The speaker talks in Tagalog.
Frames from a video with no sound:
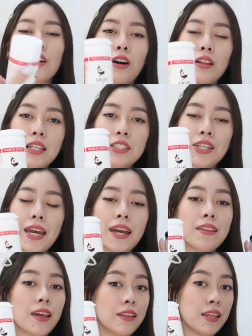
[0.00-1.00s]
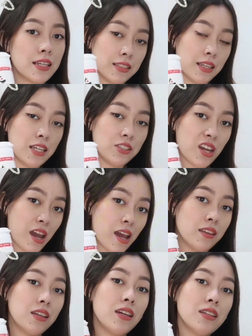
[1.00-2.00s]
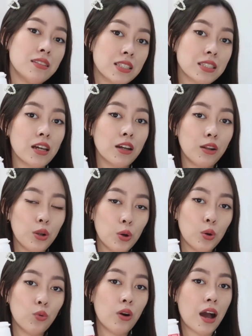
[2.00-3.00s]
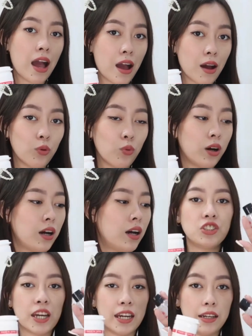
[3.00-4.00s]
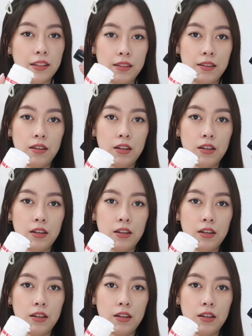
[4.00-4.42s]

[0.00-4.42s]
Collagen and SKJN Instaglow Aqua Gel.